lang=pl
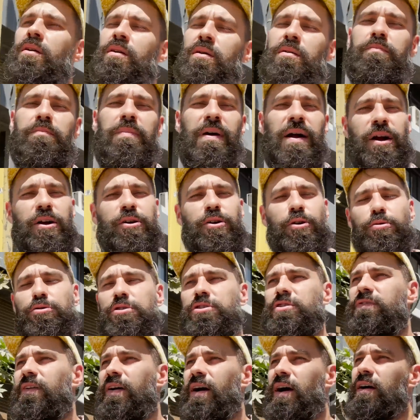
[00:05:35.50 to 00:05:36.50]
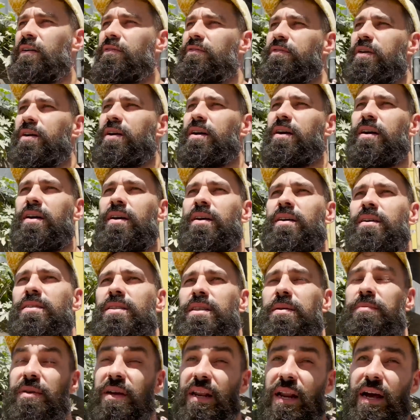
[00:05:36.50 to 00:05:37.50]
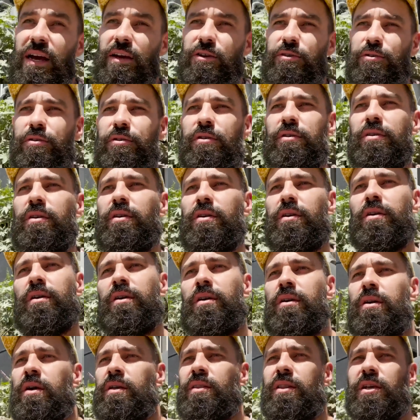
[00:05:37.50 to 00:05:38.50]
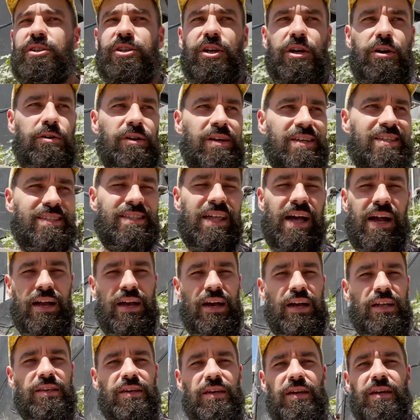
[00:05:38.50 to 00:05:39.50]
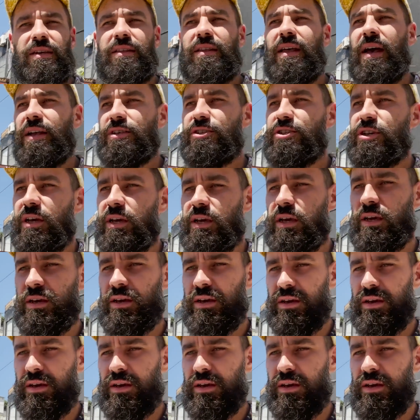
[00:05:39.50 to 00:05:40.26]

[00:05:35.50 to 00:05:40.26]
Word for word: bankructwa w tym kraju, dlaczego jest tak, a nie inaczej.